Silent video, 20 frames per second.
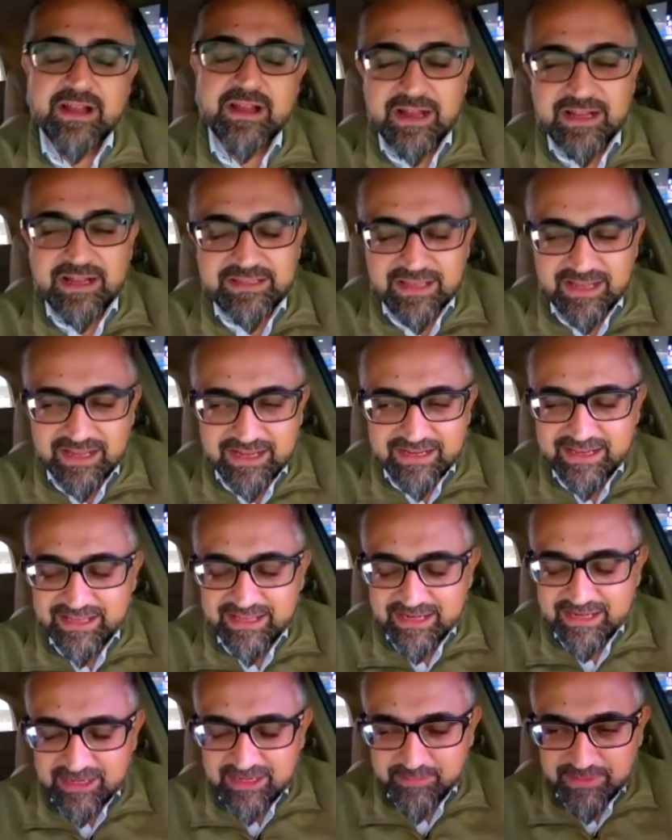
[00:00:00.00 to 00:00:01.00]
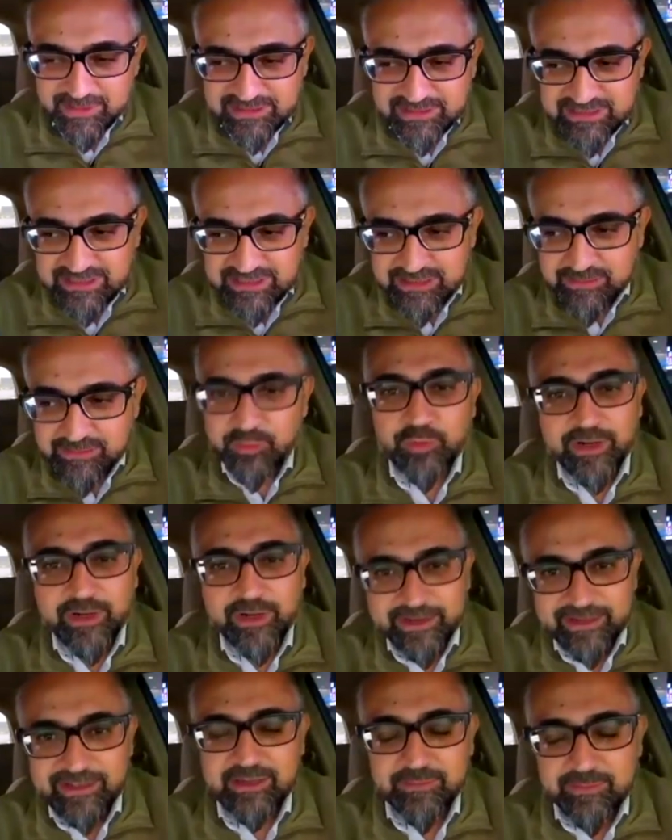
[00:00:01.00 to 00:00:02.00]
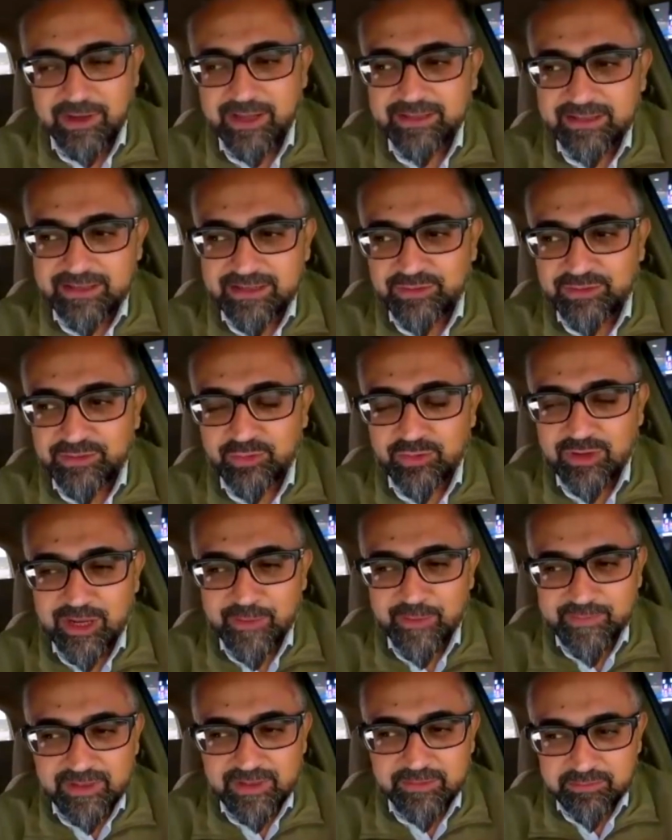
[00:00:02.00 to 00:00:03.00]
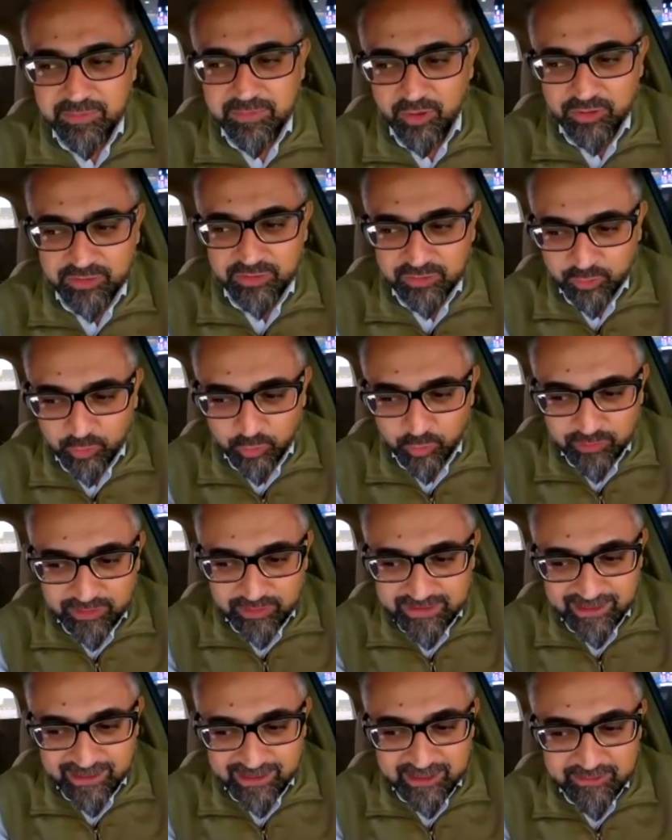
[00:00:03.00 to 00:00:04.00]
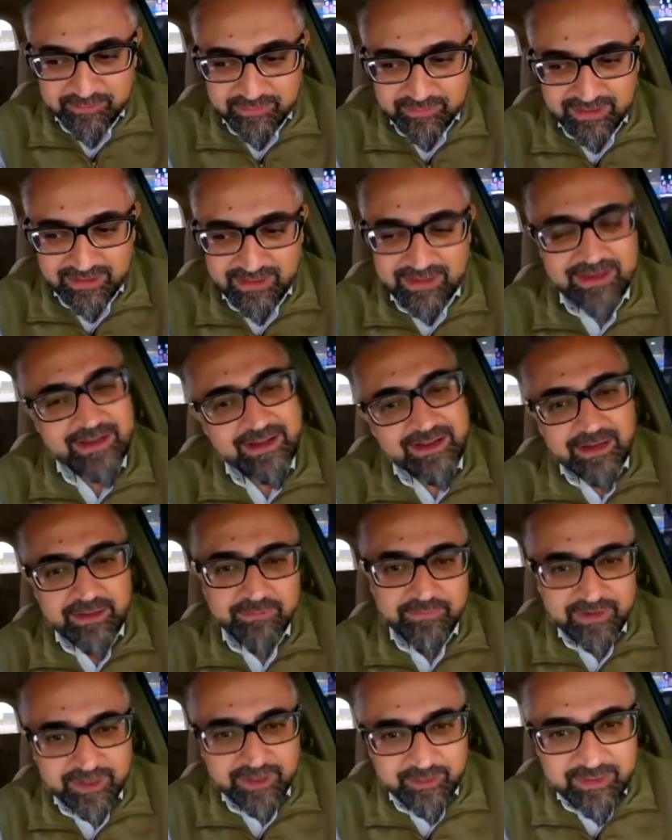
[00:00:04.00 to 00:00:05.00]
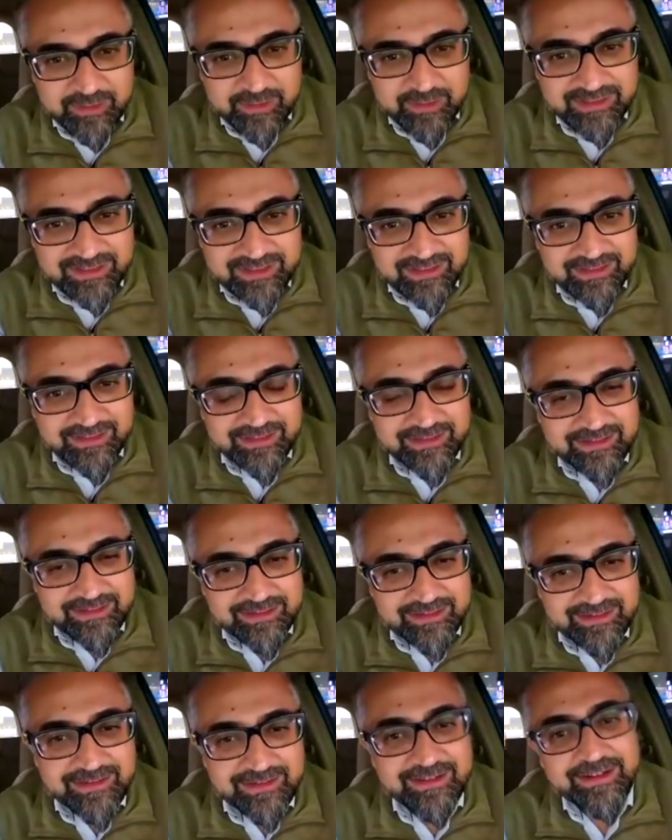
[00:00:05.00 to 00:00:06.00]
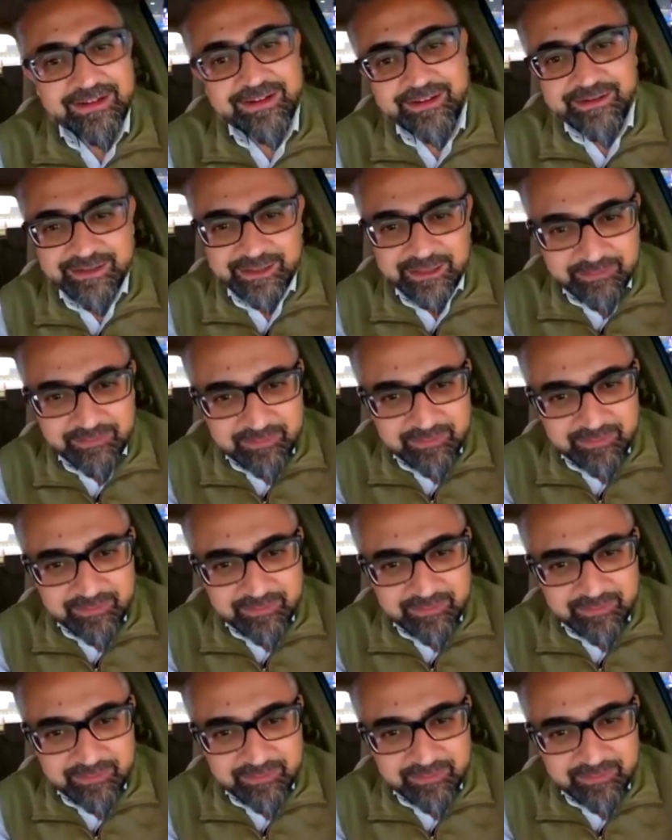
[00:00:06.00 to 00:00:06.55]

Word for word: अच्छा अगर हम अशीम गुलाटी की बात करें तो आपने बहुत थोड़े टाइम में फिल्में भी की टीवी